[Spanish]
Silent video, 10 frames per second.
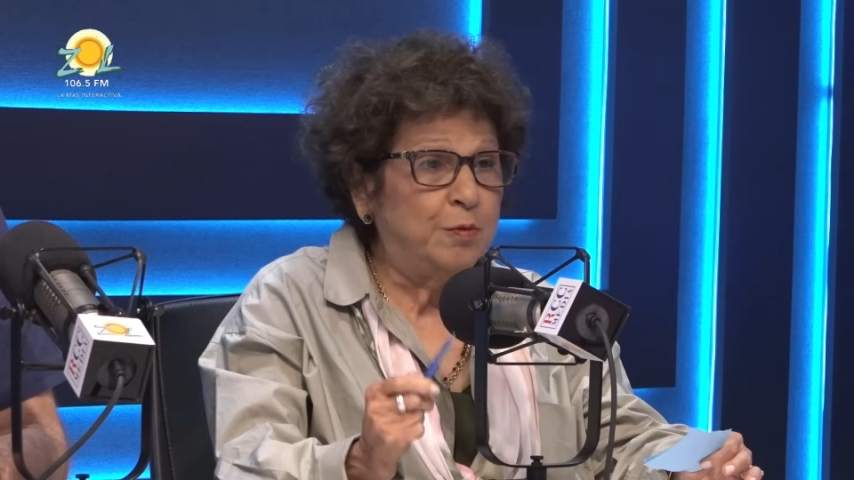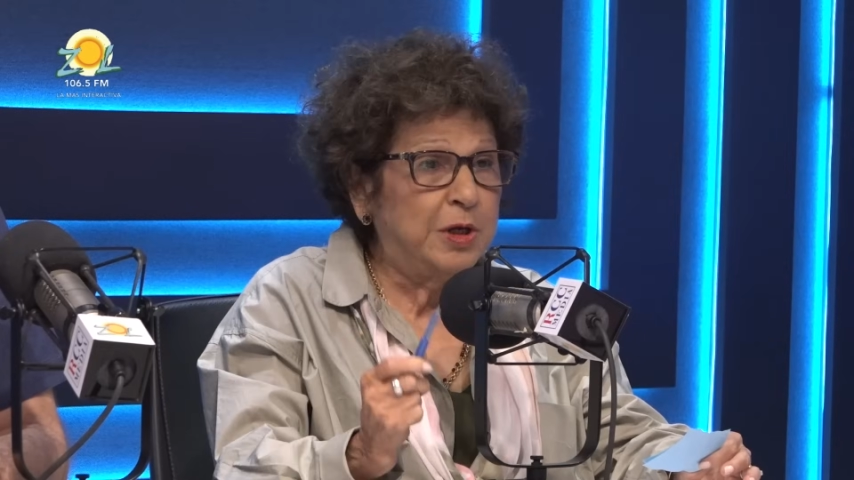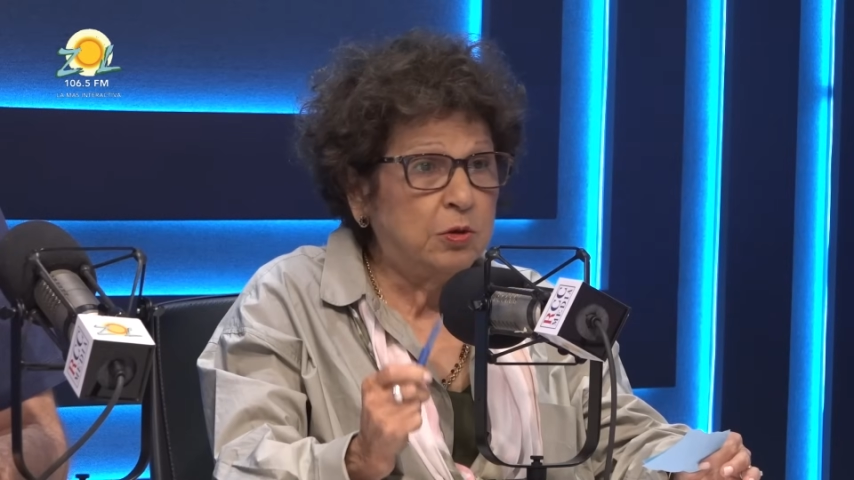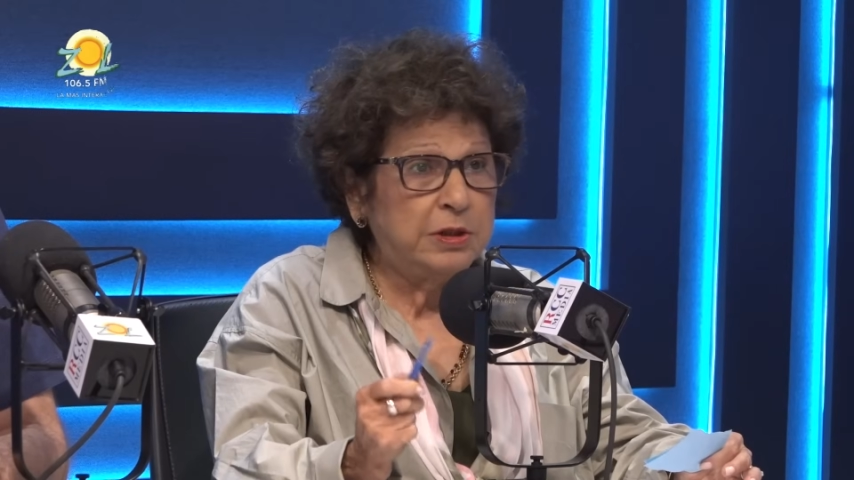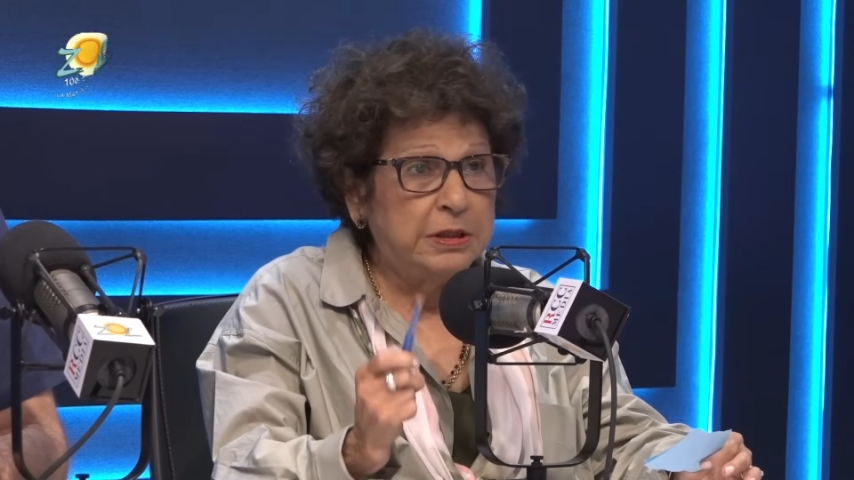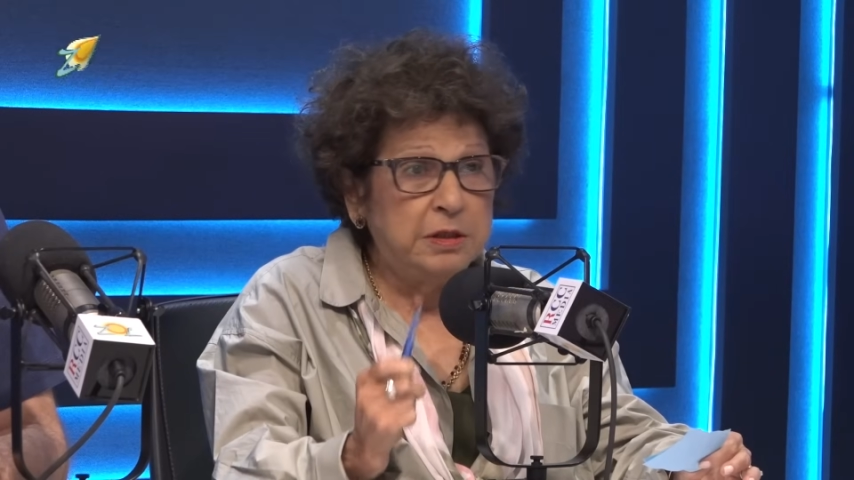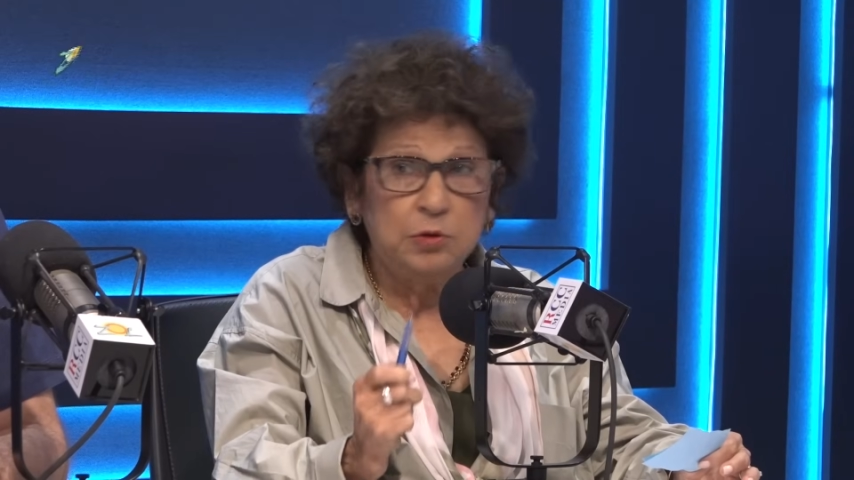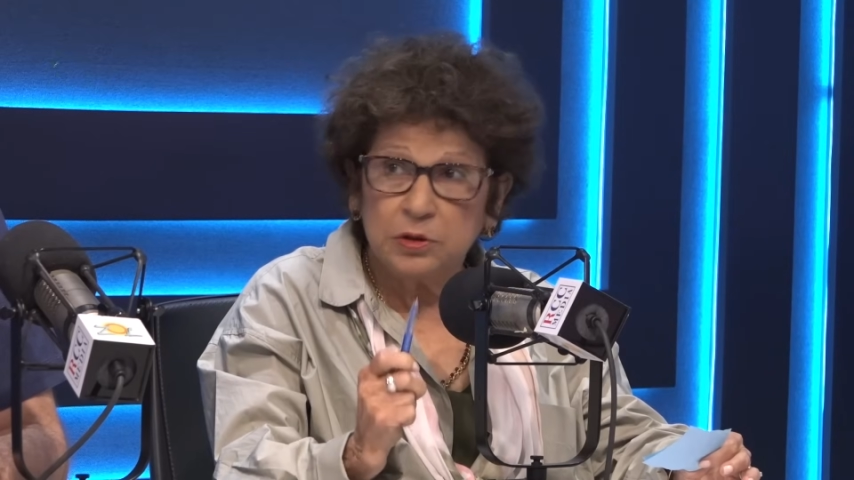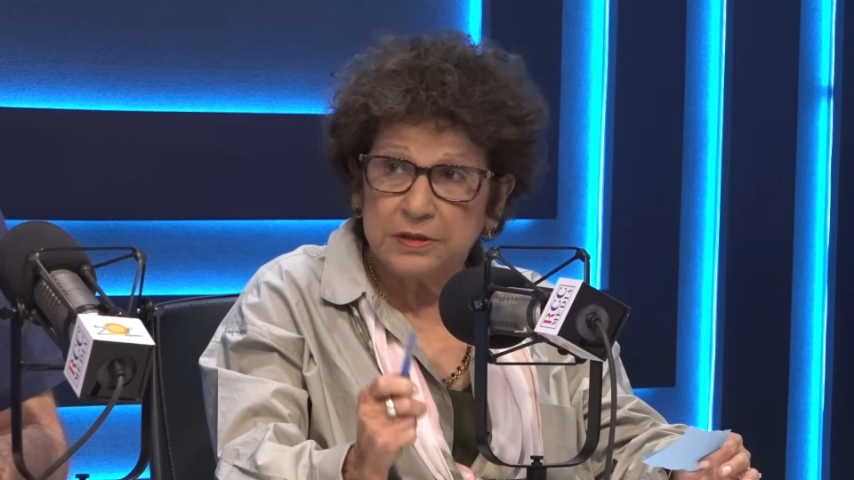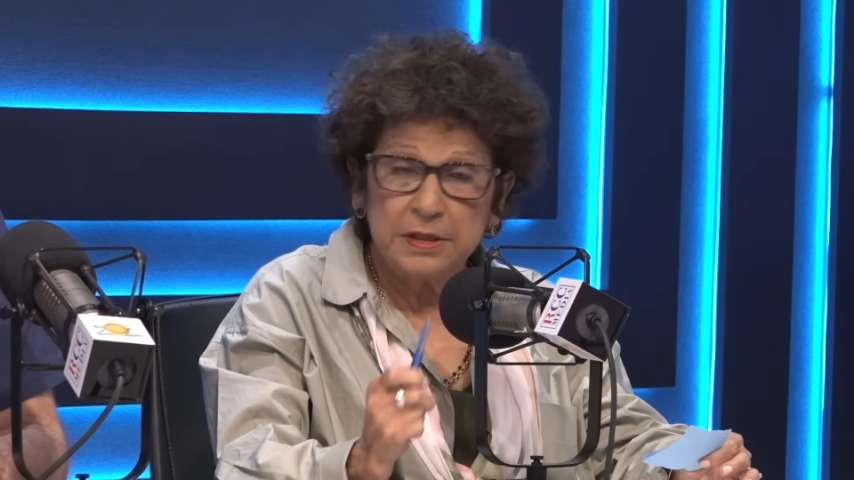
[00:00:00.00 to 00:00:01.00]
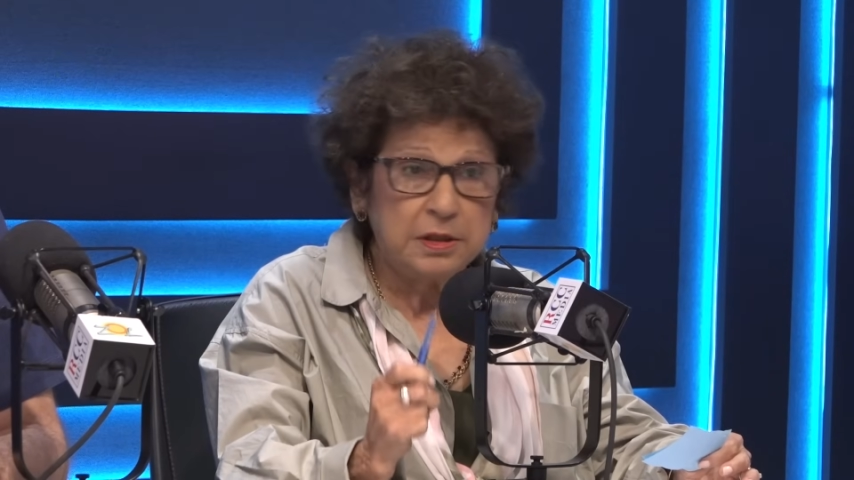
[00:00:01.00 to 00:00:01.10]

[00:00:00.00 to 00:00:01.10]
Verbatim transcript: mejores libros que se ha